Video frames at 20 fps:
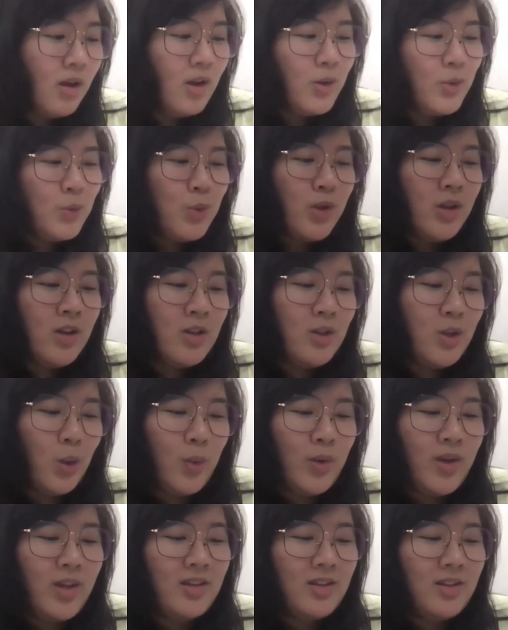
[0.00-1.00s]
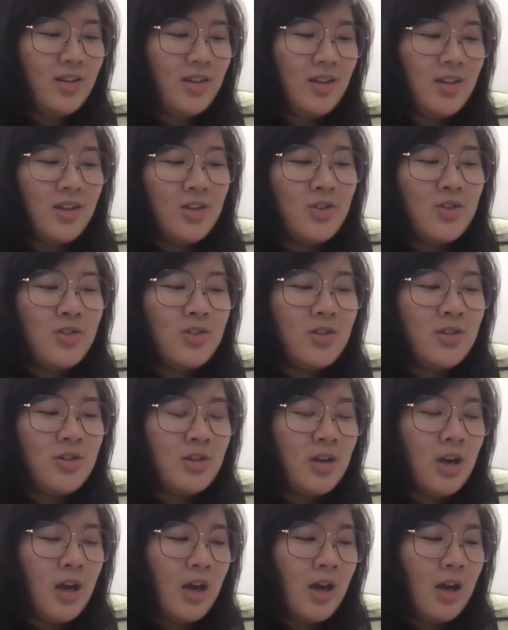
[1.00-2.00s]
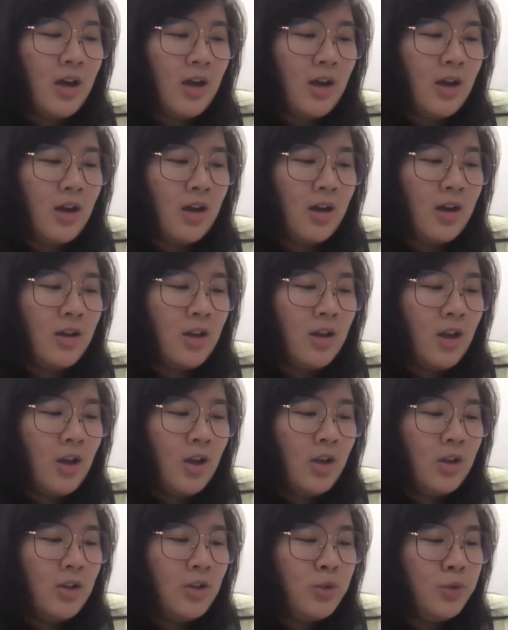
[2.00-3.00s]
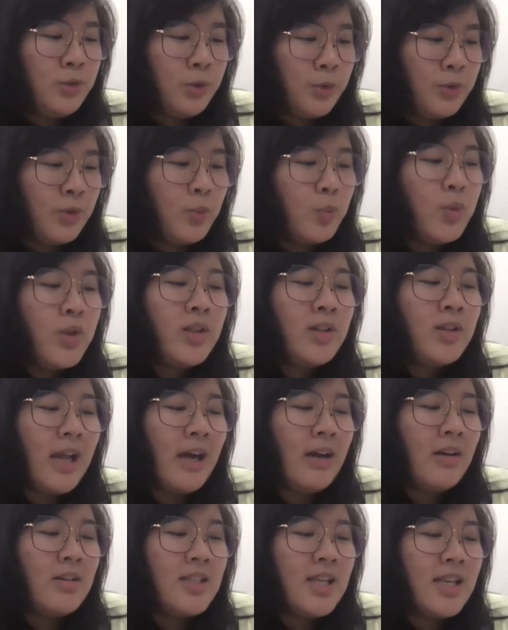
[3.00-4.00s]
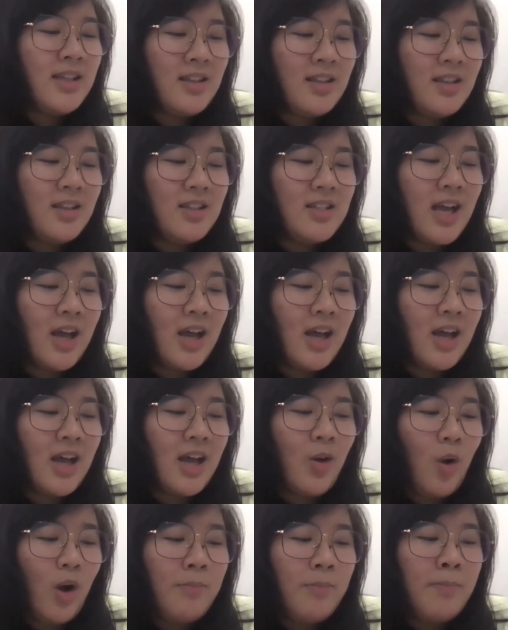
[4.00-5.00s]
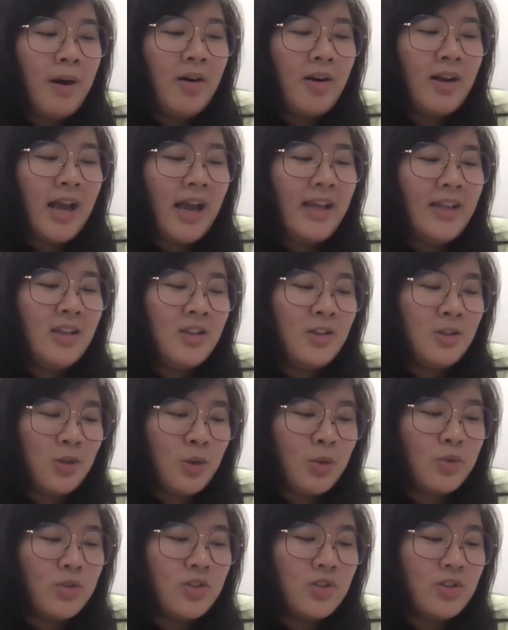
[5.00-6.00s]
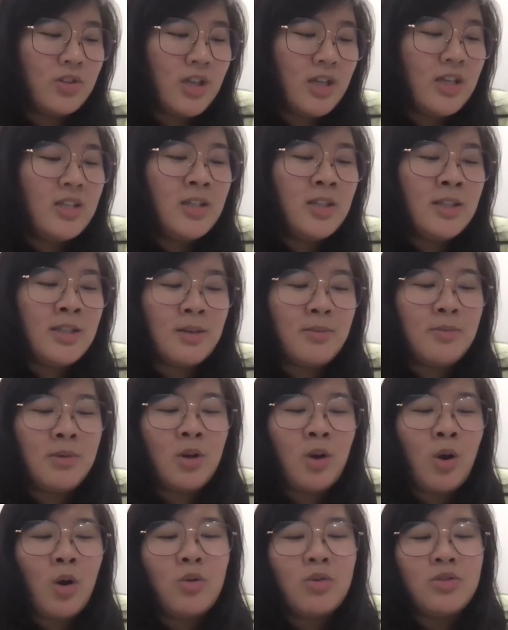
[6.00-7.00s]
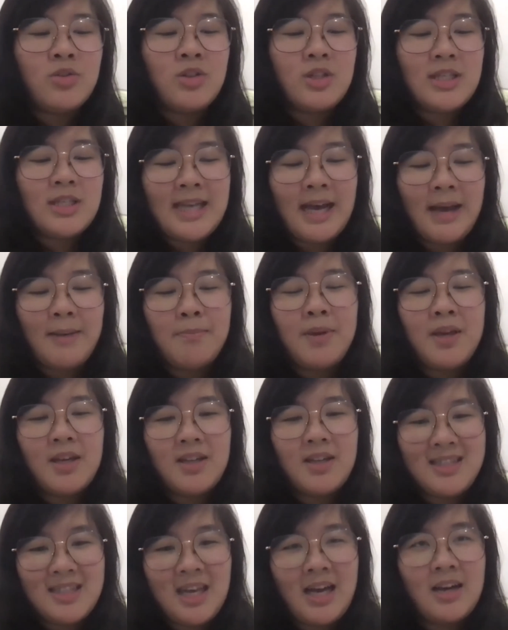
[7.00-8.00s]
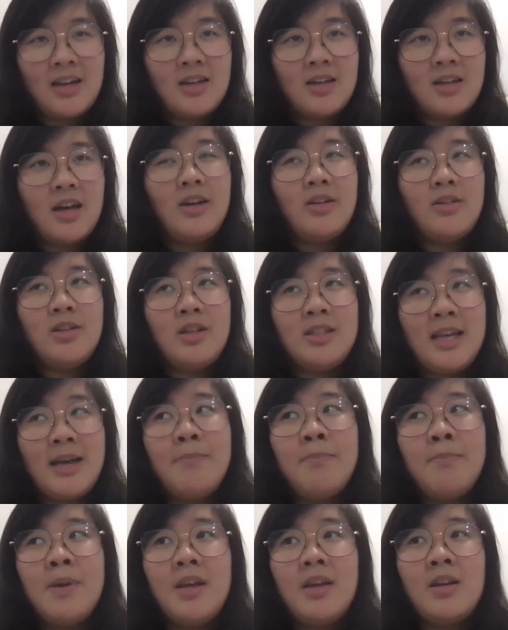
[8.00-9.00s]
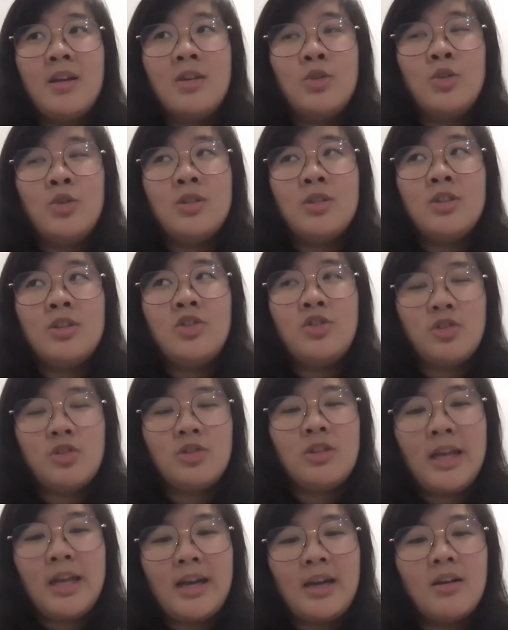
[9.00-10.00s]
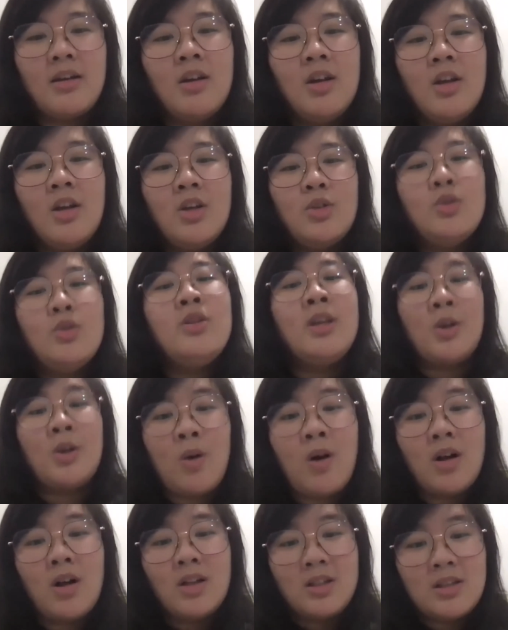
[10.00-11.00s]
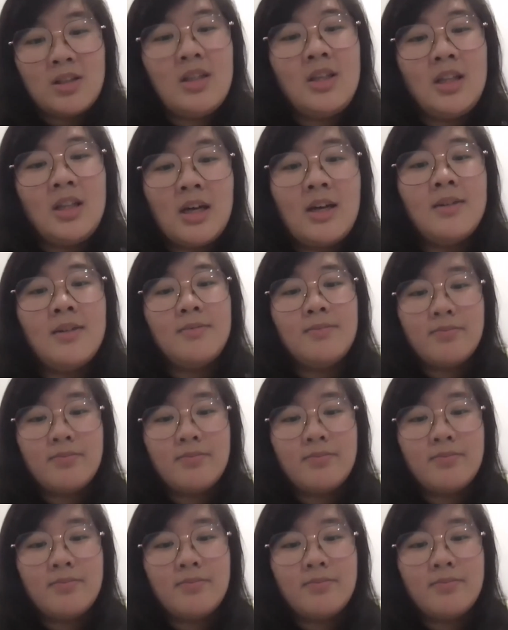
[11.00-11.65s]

所以有一题的是就有人问到，在提倡环保概念的同时，你是怎么控制你产品的价格，还有你产品的就是质量，就是你的 quality 啦？